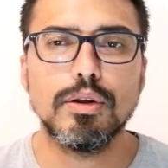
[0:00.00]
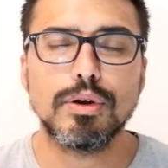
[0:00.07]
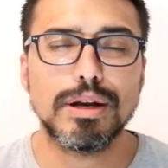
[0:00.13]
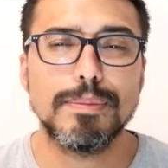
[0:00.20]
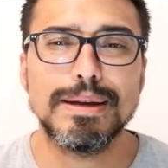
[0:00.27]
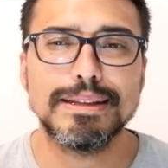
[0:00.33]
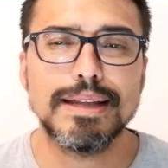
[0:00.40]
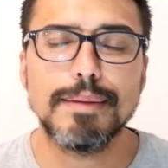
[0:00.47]
lo
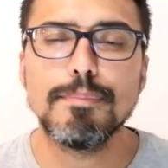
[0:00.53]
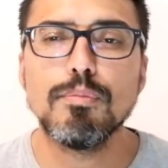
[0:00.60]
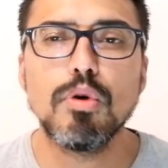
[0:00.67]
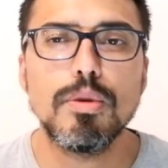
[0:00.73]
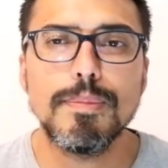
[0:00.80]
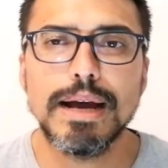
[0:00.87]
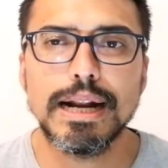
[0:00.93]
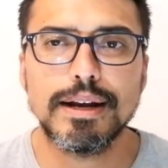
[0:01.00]
remata
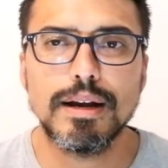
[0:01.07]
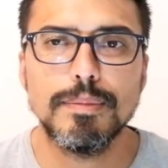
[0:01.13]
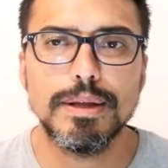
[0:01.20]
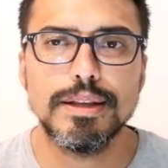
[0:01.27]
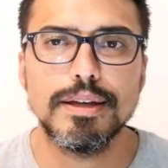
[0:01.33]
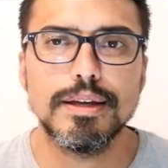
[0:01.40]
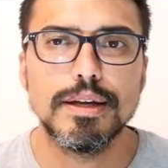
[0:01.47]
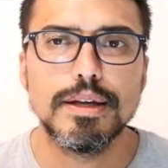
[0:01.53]
muy mal
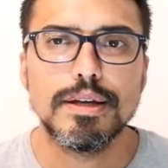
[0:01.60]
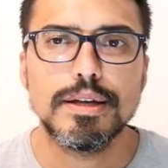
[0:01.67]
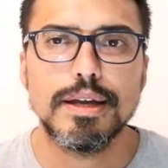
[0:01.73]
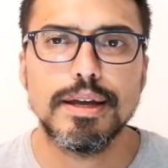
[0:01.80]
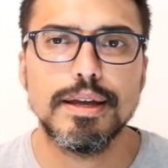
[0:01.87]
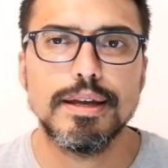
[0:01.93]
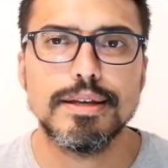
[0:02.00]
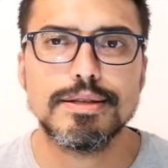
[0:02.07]
realmente
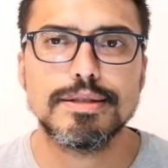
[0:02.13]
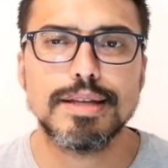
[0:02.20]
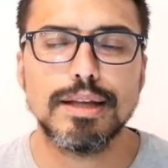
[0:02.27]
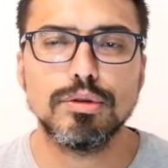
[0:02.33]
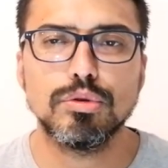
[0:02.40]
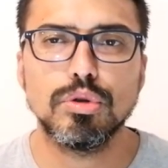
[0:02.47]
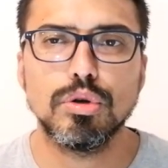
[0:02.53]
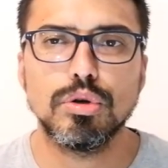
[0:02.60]
eh,
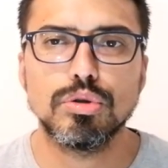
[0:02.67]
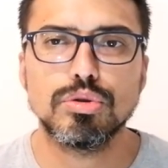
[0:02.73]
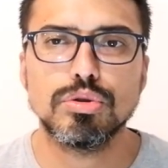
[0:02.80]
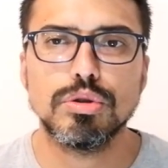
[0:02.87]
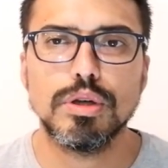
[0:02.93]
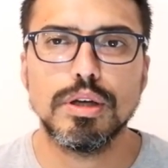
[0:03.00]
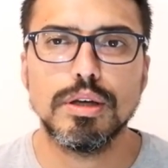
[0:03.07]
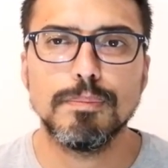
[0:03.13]

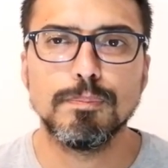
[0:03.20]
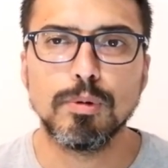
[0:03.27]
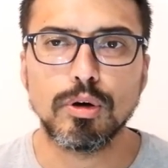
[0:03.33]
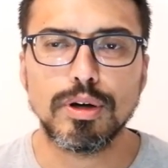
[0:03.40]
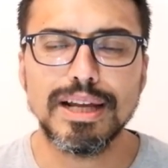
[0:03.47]
Santos eh,